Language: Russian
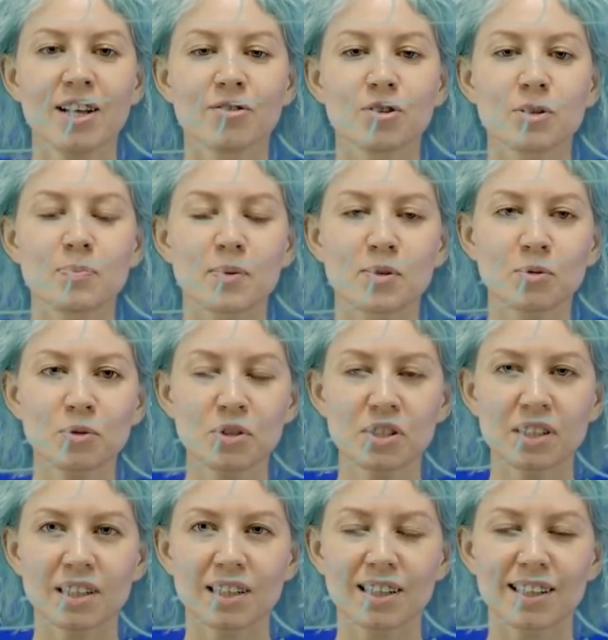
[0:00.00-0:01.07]
То есть, по сути,
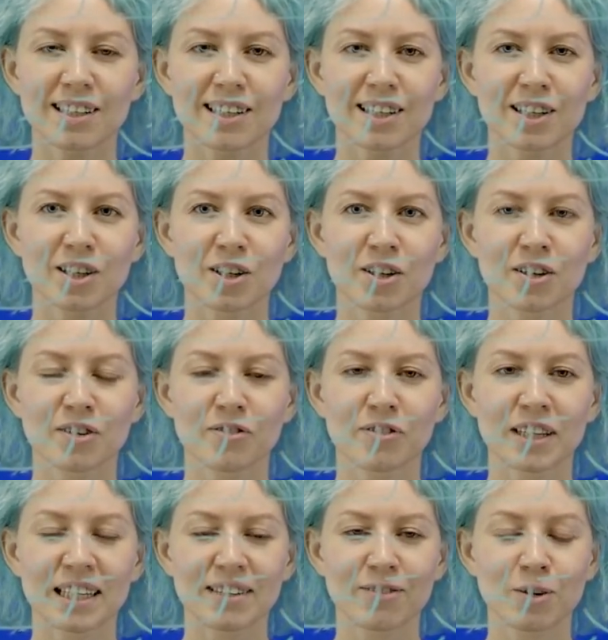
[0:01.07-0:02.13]
э,
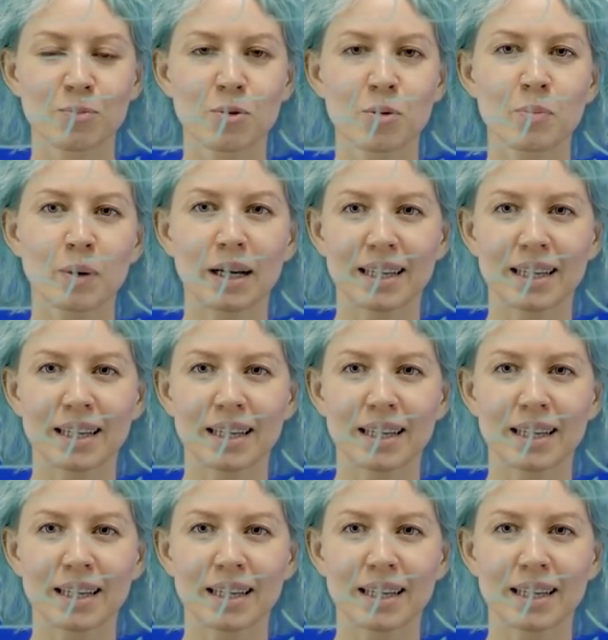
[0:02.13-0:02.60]
в любом